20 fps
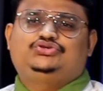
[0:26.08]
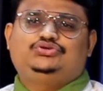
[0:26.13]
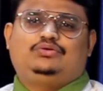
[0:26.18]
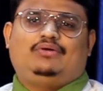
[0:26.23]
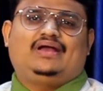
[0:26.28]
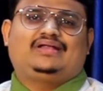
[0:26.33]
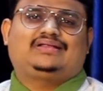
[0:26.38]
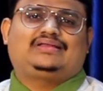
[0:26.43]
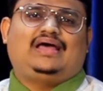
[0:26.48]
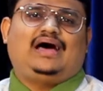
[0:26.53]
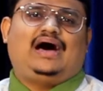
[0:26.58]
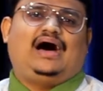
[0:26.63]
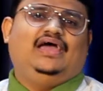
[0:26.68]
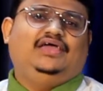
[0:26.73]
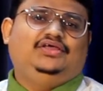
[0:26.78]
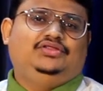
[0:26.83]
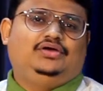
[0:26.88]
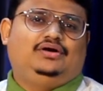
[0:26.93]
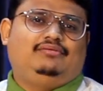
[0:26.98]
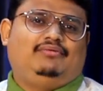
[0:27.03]
సువార్త
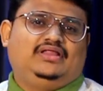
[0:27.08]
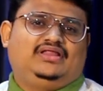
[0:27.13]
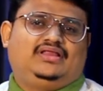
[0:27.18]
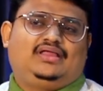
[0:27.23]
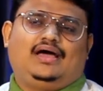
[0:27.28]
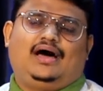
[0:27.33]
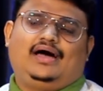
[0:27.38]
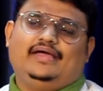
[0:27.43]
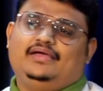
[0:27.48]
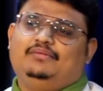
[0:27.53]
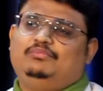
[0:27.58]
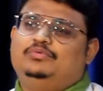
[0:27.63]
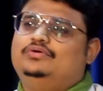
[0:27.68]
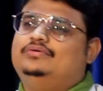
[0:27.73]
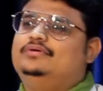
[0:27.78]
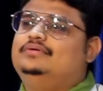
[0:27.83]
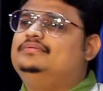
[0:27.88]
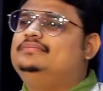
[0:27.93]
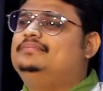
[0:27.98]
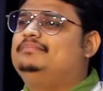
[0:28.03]
ఐదవ అధ్యాయము
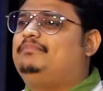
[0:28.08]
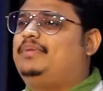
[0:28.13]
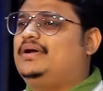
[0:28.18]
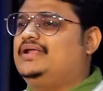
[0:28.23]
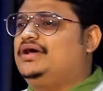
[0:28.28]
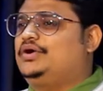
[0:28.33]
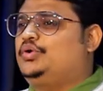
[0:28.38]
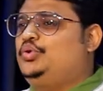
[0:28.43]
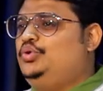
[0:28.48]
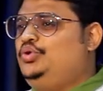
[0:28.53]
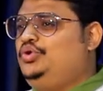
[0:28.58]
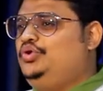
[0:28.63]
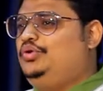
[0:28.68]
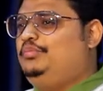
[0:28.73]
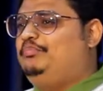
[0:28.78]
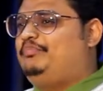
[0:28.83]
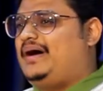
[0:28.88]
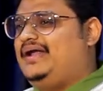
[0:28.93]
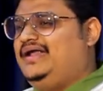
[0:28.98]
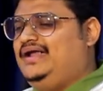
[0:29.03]
పదకొండు
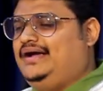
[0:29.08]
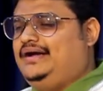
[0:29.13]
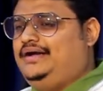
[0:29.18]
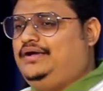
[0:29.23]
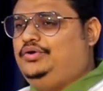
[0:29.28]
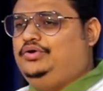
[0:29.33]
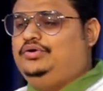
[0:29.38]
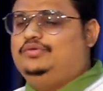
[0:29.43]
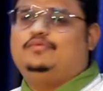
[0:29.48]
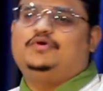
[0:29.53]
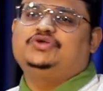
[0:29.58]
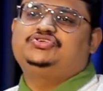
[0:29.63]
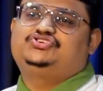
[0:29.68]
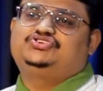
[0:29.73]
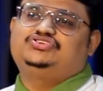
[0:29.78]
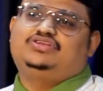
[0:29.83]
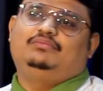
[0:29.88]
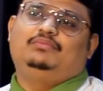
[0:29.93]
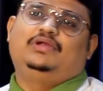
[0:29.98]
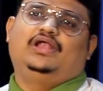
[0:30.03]
పన్నెండు
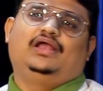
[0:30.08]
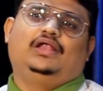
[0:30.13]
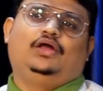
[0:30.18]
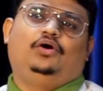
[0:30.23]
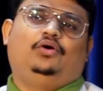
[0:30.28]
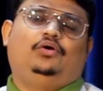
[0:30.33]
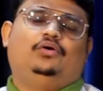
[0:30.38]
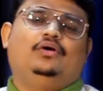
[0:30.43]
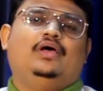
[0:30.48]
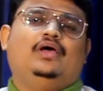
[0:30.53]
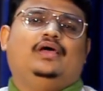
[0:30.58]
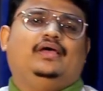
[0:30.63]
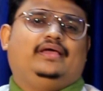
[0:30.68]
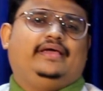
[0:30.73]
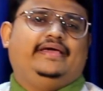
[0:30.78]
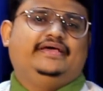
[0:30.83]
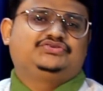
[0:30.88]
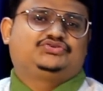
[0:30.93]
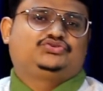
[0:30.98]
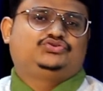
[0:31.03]
వచనములలో
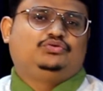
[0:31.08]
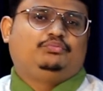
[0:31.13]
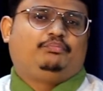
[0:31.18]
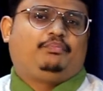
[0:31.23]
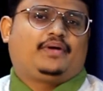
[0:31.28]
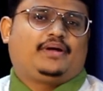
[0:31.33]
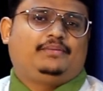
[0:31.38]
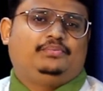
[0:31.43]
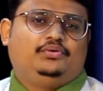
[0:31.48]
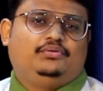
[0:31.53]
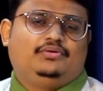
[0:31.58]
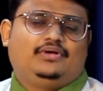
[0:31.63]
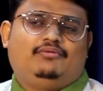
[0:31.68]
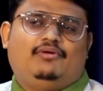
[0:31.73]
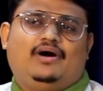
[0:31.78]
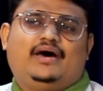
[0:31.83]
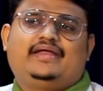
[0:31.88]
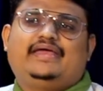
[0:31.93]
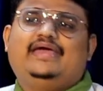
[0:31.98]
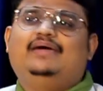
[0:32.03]
యేసు ప్రభువుల
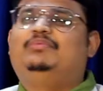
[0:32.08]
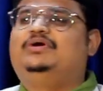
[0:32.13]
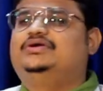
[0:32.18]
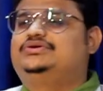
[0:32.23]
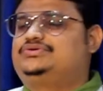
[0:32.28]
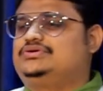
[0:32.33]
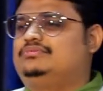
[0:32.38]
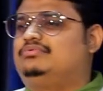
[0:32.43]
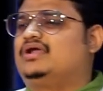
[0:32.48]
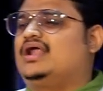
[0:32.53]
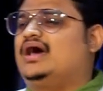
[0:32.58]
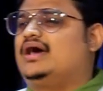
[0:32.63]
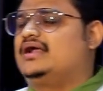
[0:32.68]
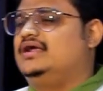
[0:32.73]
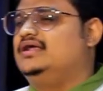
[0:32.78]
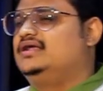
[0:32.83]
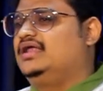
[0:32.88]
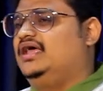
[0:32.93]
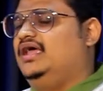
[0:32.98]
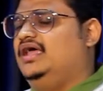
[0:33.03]
వారు
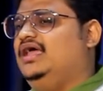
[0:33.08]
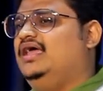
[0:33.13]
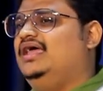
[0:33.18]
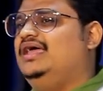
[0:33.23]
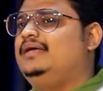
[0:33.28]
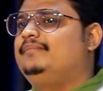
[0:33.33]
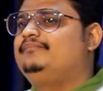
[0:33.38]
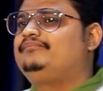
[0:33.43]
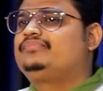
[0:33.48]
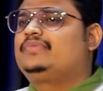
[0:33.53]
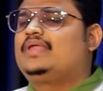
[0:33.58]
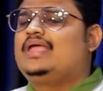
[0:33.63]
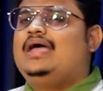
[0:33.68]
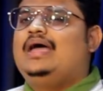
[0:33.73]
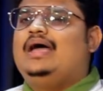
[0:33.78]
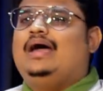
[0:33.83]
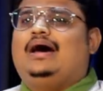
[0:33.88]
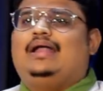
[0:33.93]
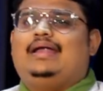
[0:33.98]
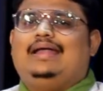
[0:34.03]
ఏమంటున్నారంటే
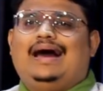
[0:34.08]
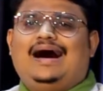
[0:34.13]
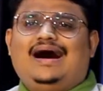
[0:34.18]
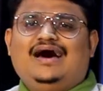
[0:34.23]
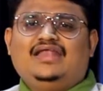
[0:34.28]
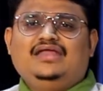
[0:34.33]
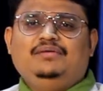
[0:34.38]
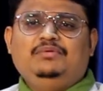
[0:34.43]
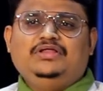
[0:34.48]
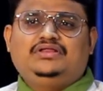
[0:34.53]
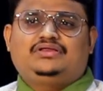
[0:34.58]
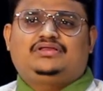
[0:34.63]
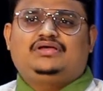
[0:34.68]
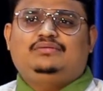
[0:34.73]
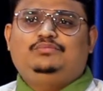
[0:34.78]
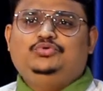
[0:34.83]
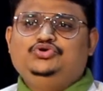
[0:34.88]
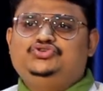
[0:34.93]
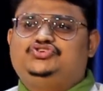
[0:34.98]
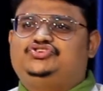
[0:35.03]
నా
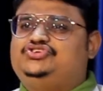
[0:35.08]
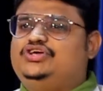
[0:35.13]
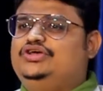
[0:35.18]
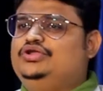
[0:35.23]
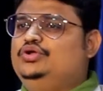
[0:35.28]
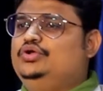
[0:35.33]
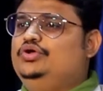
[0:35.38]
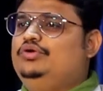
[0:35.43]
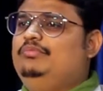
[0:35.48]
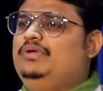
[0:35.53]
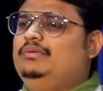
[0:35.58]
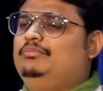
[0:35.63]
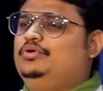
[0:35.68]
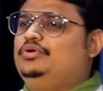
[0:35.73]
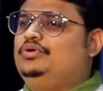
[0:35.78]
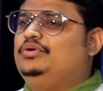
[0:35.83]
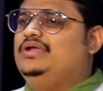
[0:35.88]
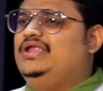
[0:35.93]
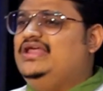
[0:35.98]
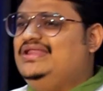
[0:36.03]
నిమిత్తము జనులు
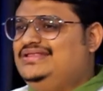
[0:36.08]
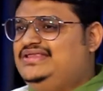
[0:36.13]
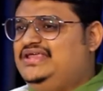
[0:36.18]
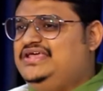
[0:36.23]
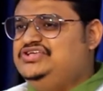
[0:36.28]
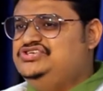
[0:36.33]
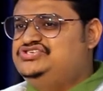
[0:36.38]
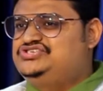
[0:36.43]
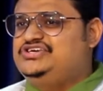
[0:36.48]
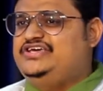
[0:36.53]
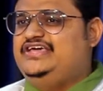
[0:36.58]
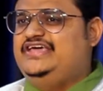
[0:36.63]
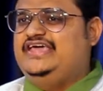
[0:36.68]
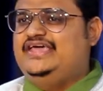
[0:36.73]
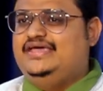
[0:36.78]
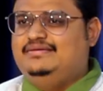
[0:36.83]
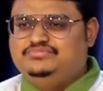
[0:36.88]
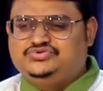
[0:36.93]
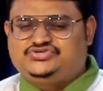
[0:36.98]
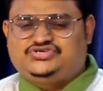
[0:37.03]
మిమ్మును నిందించి
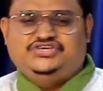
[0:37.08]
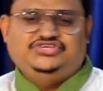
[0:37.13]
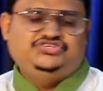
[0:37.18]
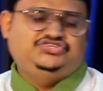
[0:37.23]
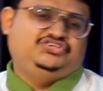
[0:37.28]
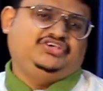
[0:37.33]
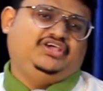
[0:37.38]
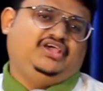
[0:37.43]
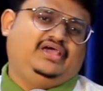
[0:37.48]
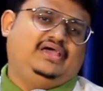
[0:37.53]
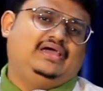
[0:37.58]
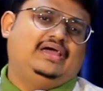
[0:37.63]
హింసించి